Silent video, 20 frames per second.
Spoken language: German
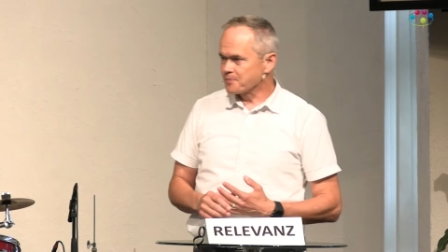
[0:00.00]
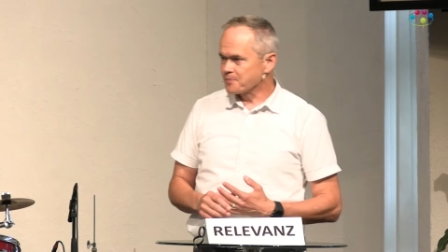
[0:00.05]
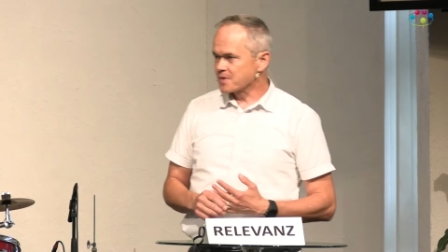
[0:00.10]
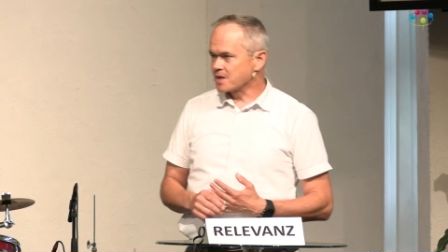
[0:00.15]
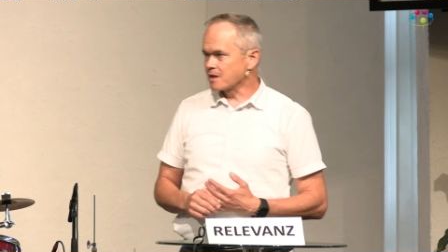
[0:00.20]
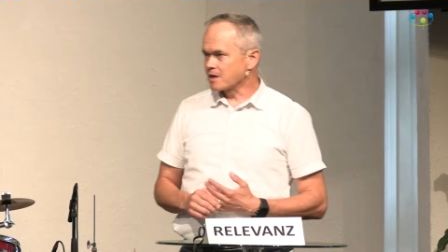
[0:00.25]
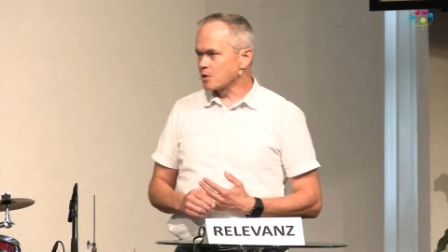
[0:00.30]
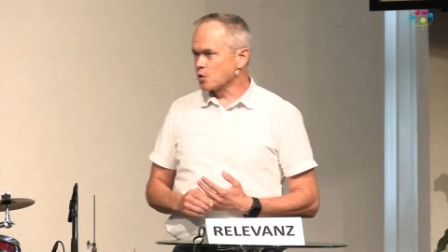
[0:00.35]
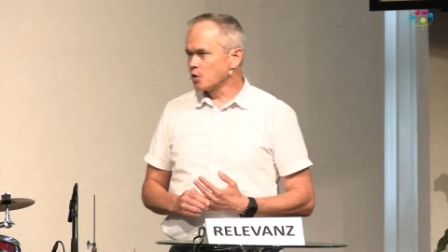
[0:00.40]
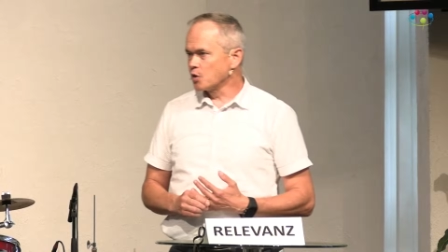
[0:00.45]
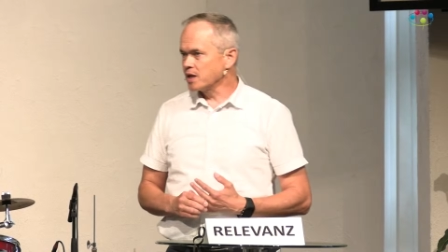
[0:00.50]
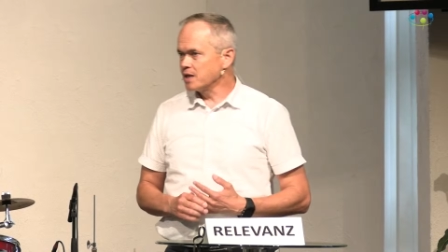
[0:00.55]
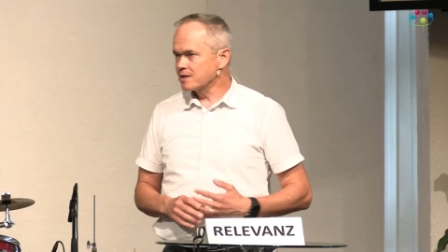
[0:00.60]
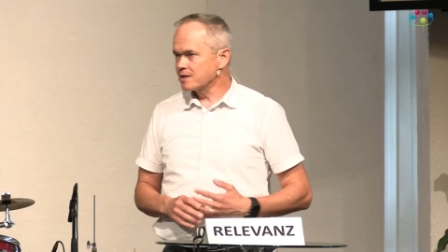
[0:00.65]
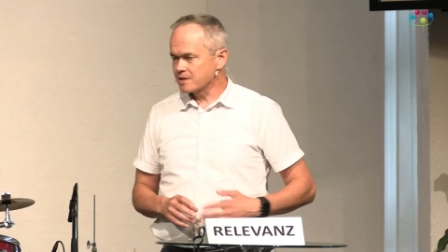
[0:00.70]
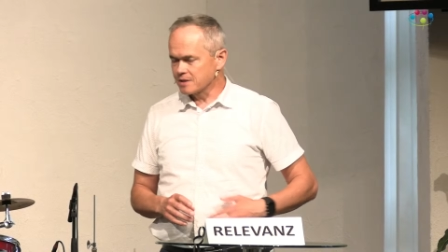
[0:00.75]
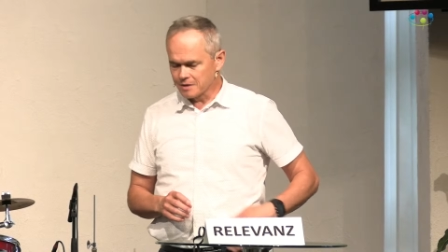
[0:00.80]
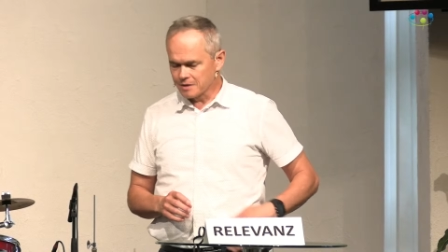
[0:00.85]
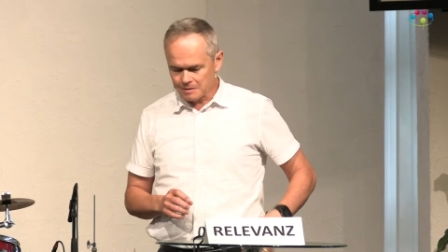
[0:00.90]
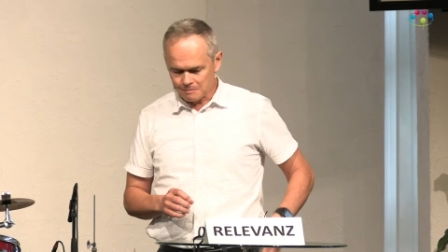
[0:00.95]
den
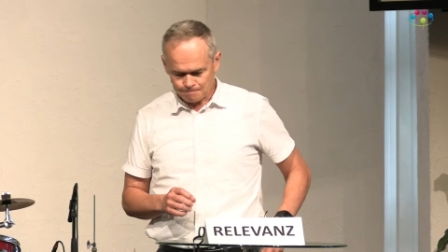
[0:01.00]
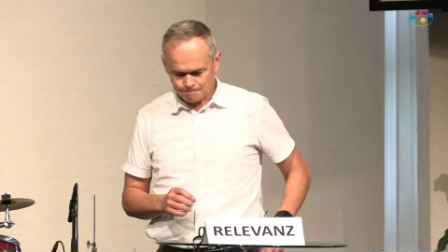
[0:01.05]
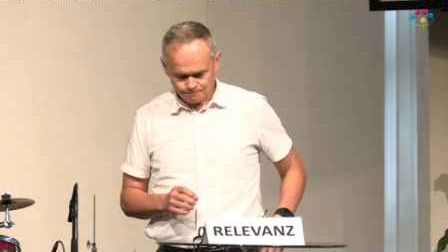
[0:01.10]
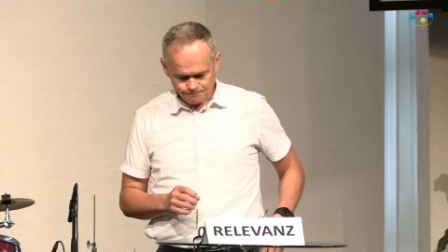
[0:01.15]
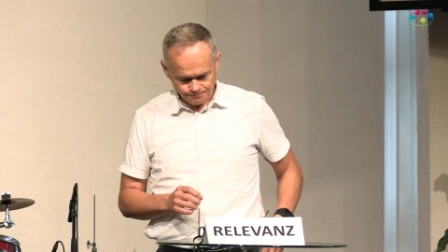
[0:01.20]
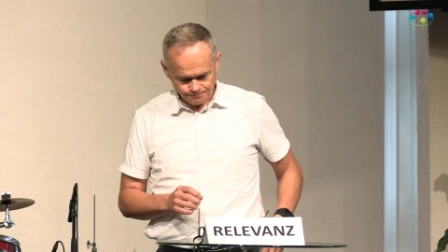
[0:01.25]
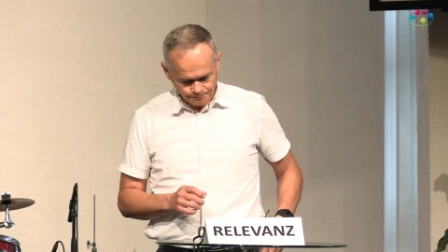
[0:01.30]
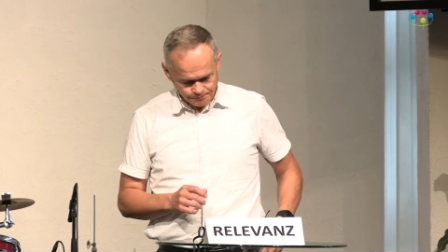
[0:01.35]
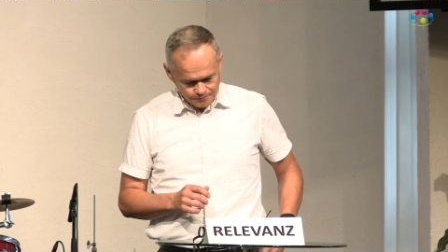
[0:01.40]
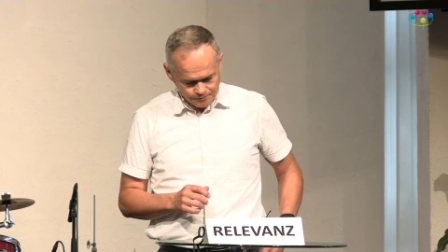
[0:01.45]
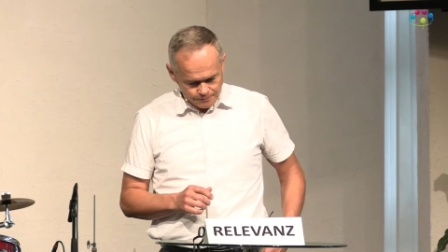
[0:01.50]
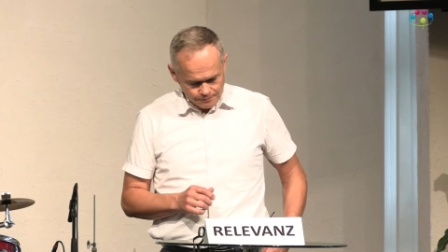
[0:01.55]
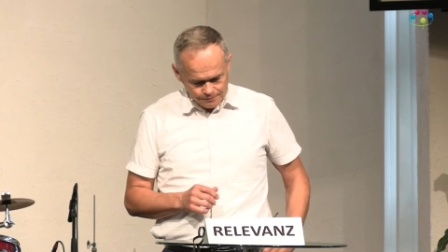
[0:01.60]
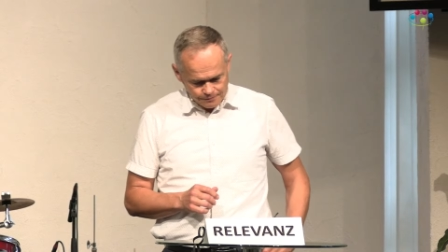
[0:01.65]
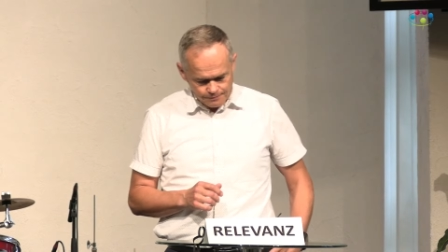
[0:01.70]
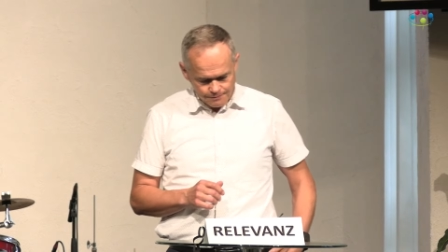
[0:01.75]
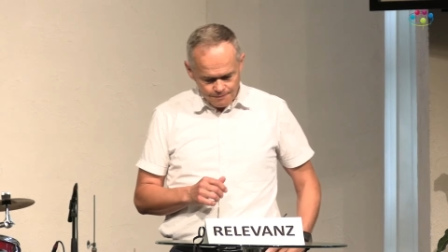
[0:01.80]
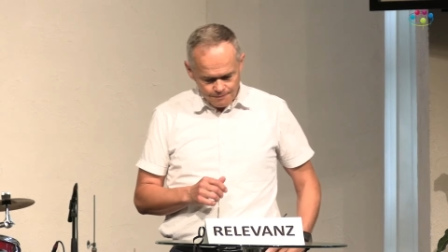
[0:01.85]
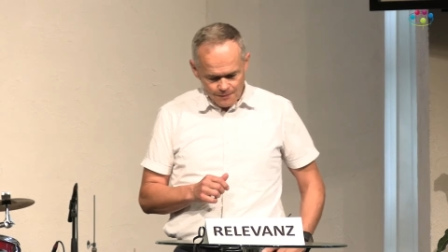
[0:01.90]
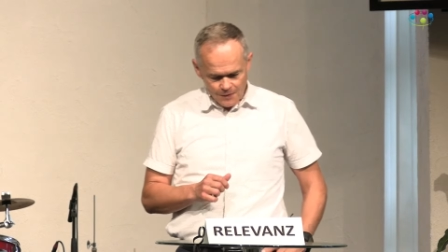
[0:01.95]
Korinthern,
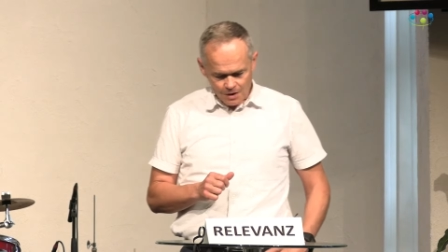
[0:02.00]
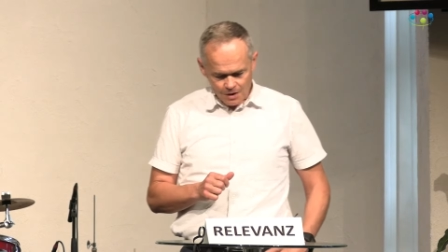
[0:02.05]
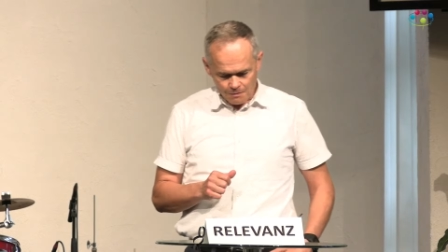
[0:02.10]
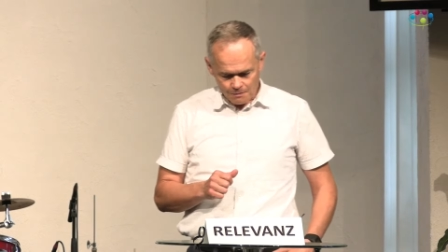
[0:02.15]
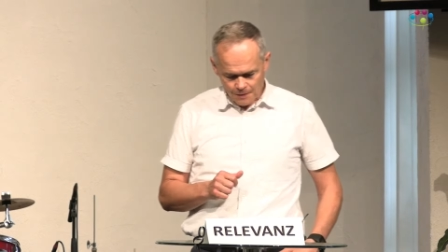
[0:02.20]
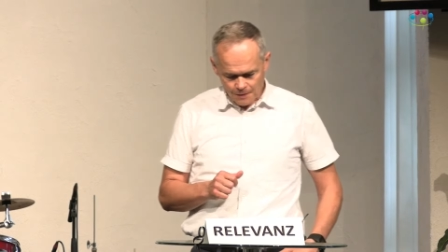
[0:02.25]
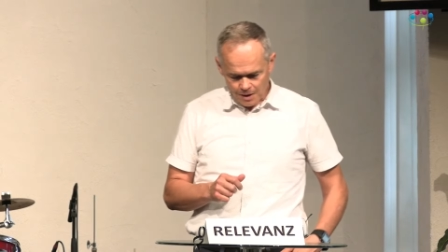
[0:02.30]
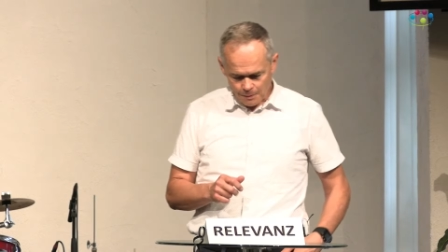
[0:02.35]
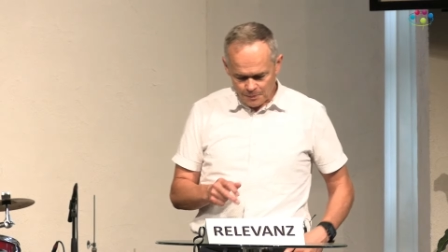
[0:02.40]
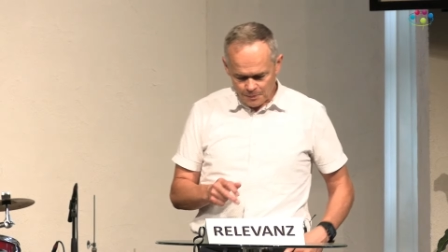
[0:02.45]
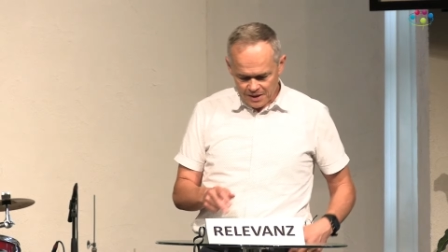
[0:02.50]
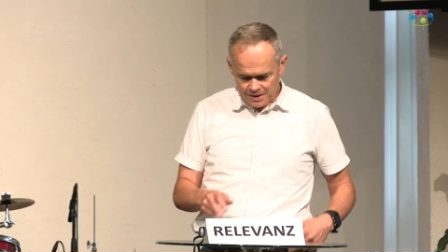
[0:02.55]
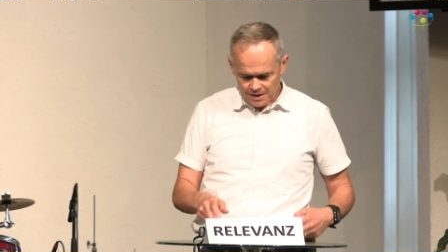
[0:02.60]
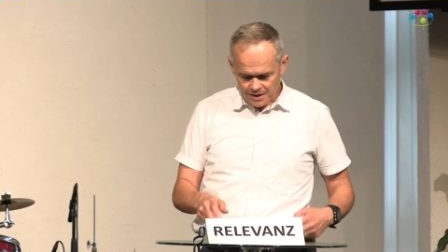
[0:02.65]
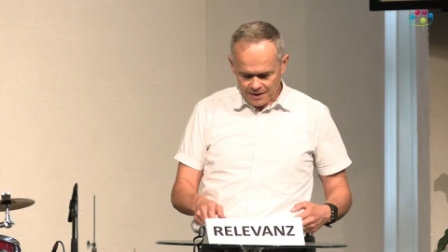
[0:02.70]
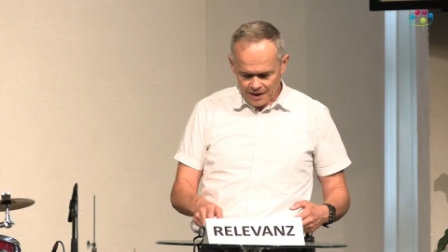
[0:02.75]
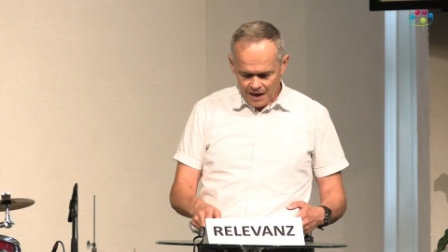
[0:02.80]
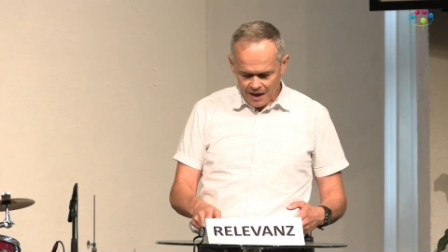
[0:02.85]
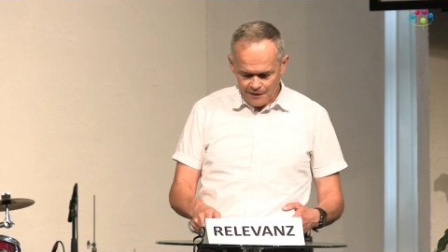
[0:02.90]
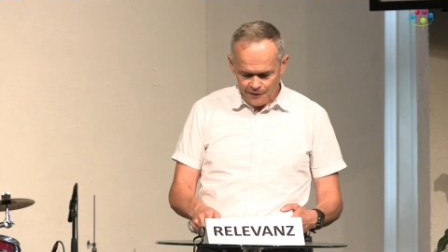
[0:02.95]
Kapitel
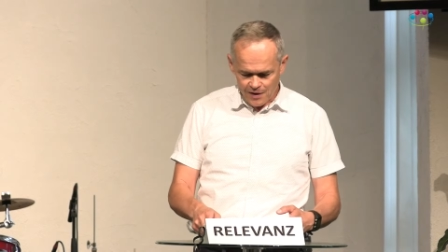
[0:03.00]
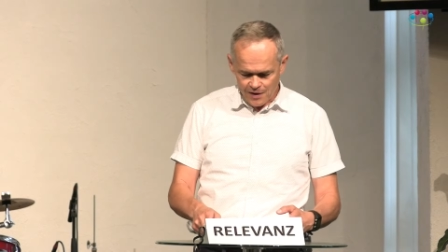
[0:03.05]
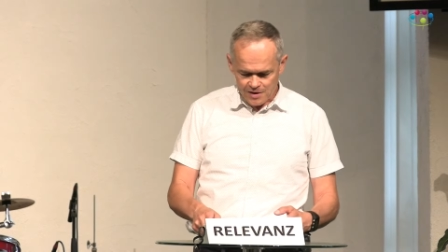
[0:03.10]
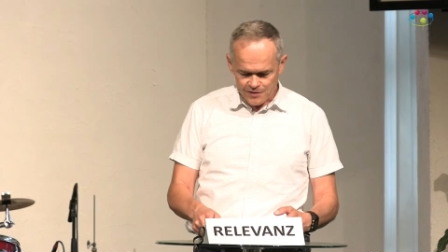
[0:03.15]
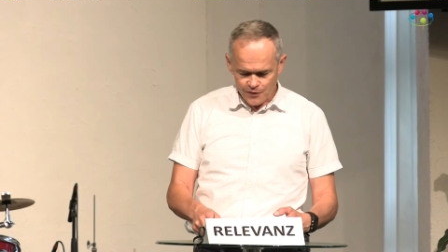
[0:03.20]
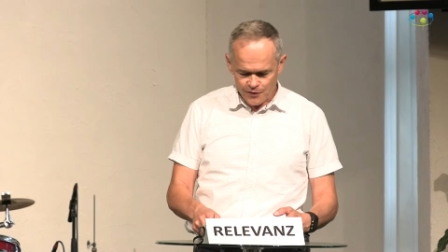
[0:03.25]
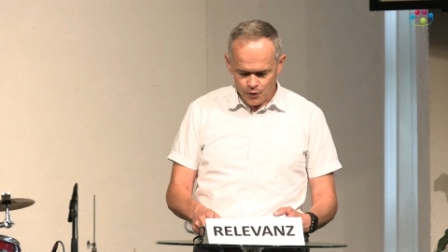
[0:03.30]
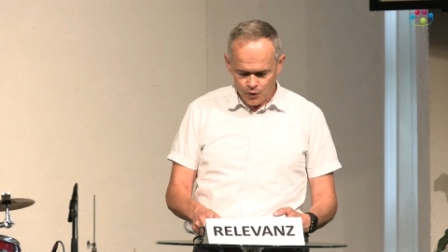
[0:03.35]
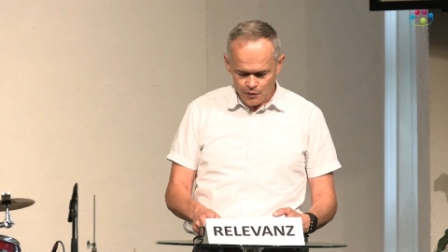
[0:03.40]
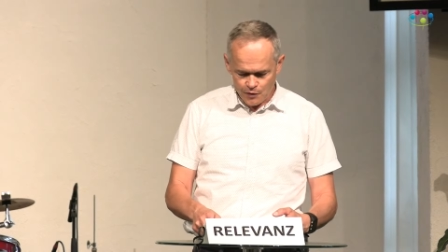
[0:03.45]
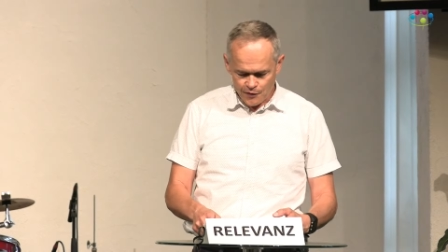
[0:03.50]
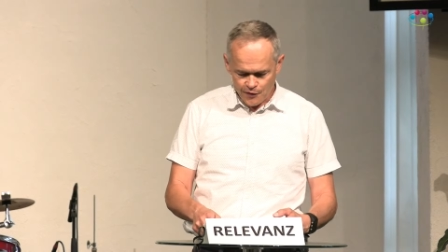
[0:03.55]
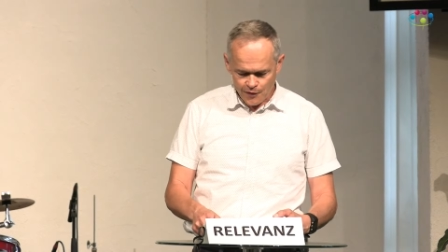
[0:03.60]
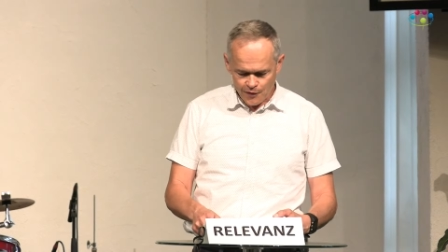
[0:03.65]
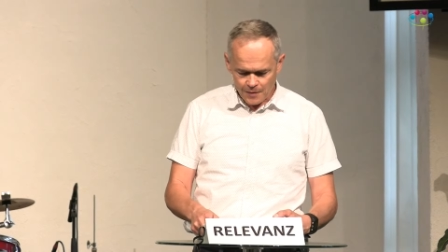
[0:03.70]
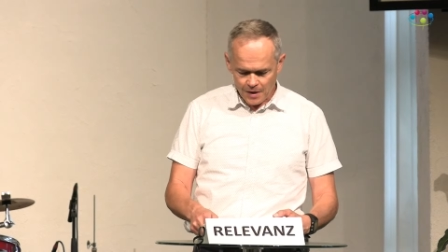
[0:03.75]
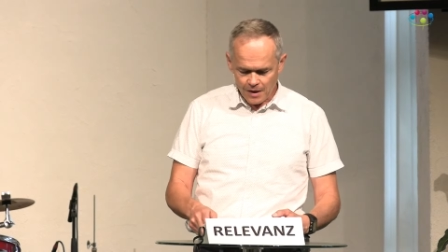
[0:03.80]
3, Vers 5,